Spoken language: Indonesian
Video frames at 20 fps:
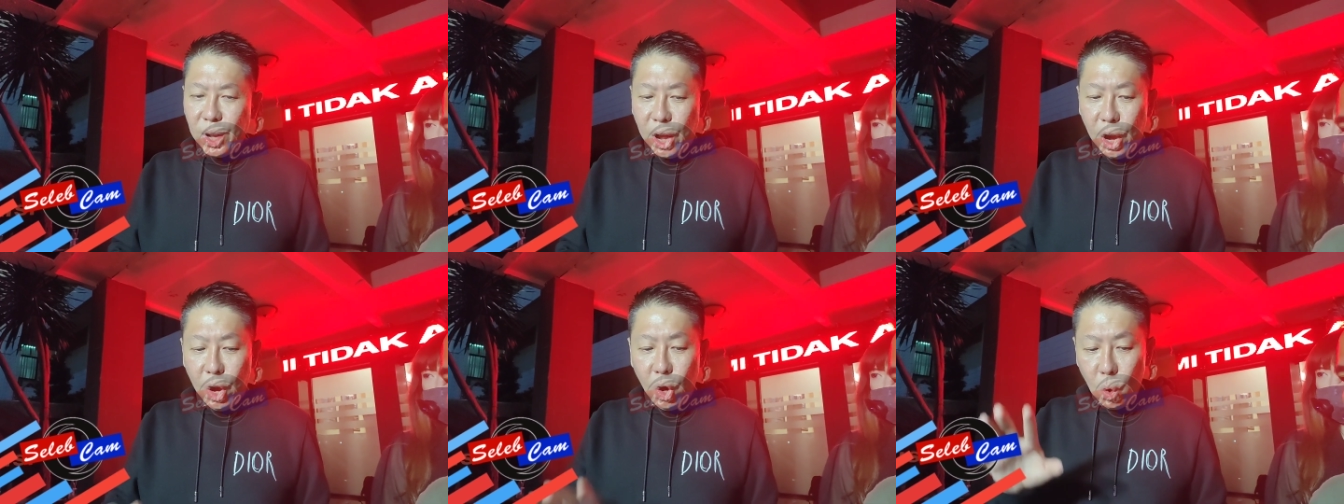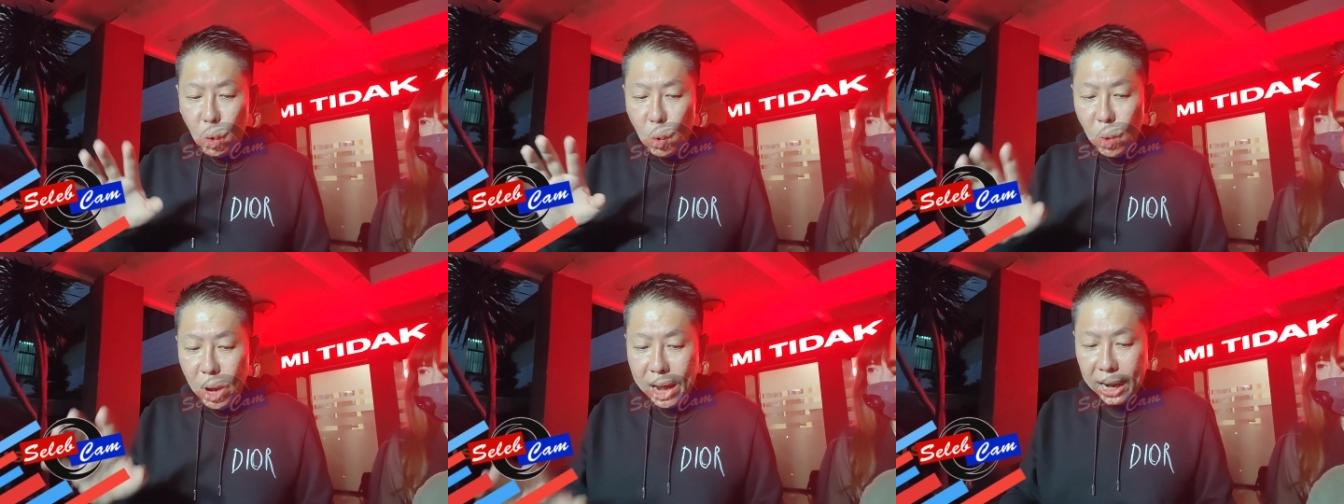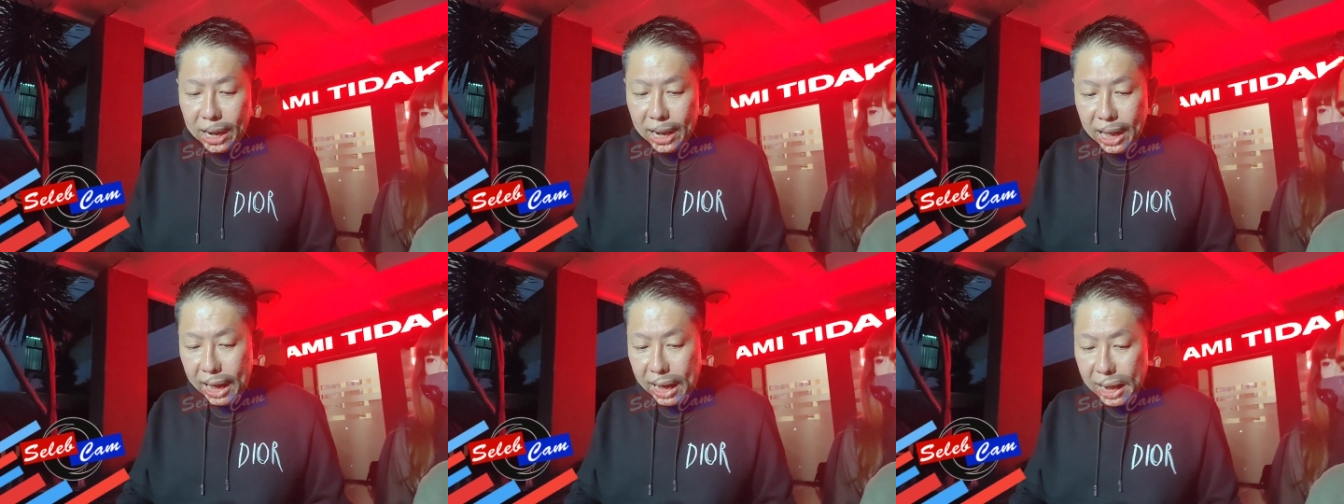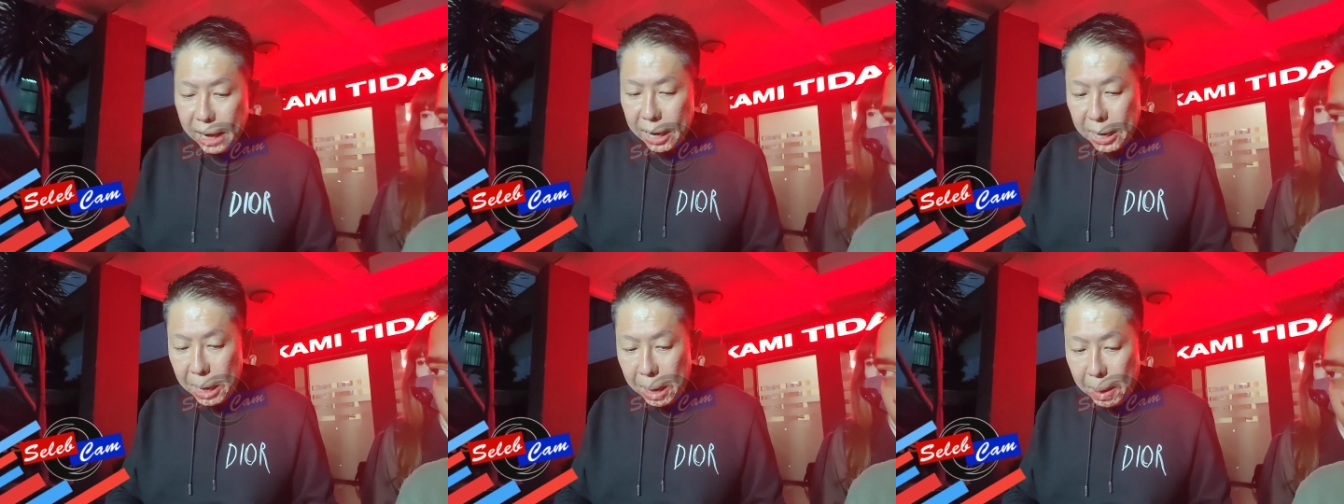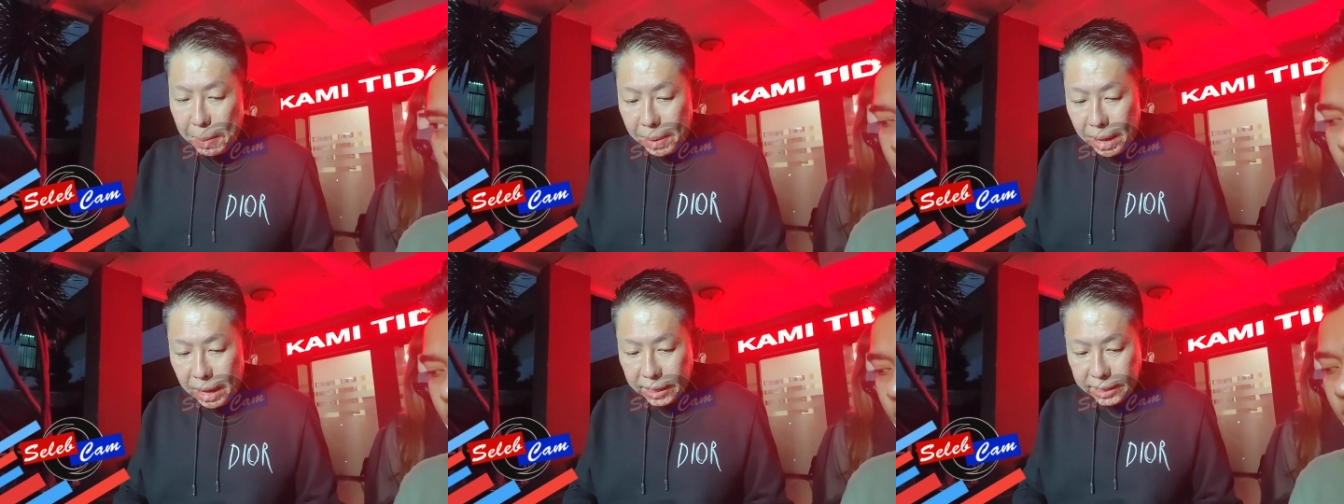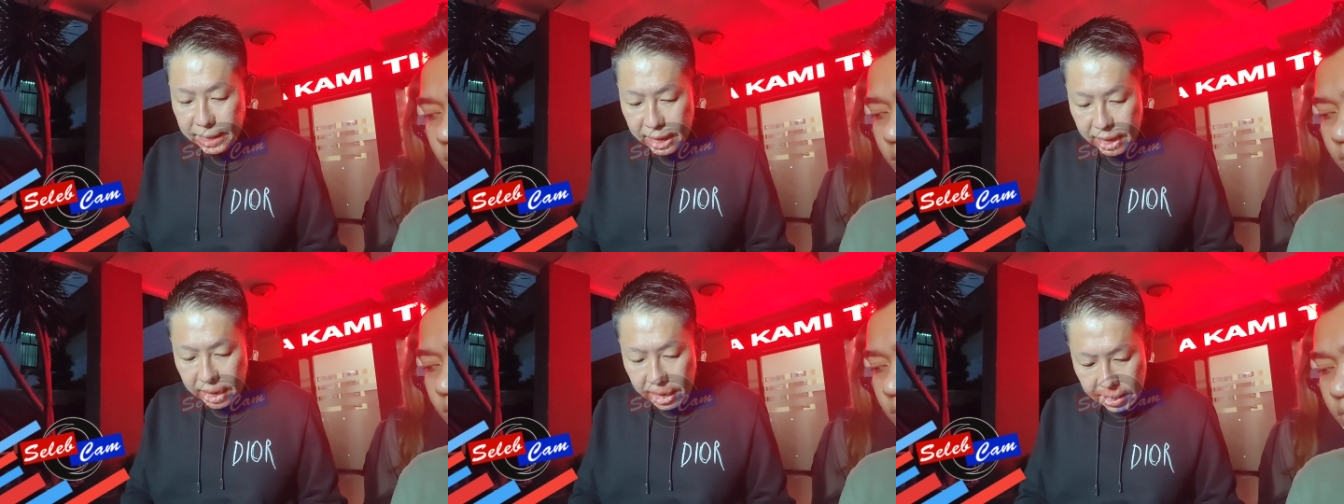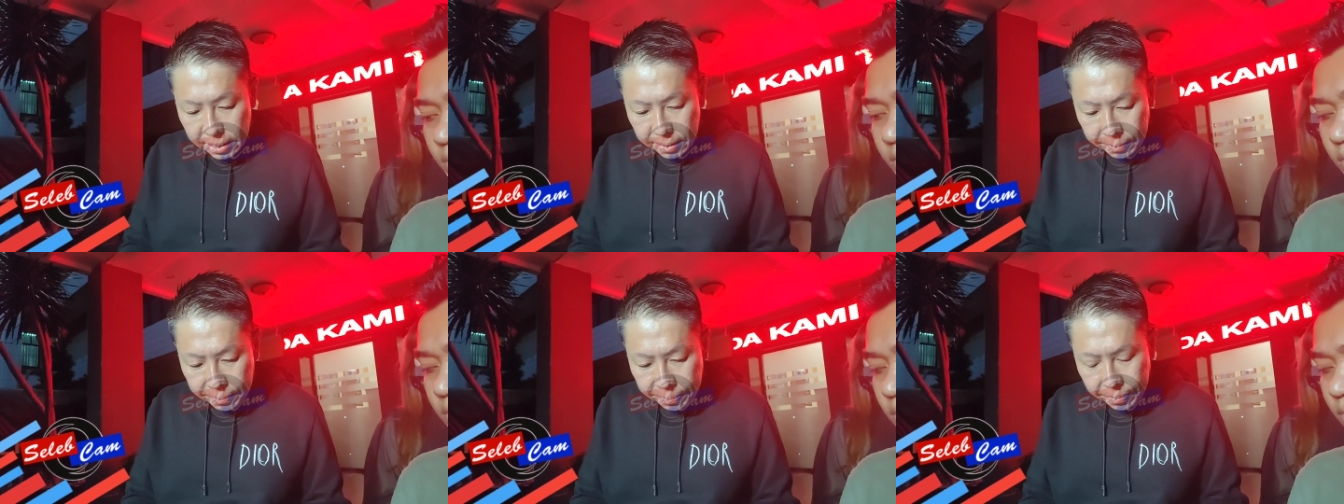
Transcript: Keluarlah namanya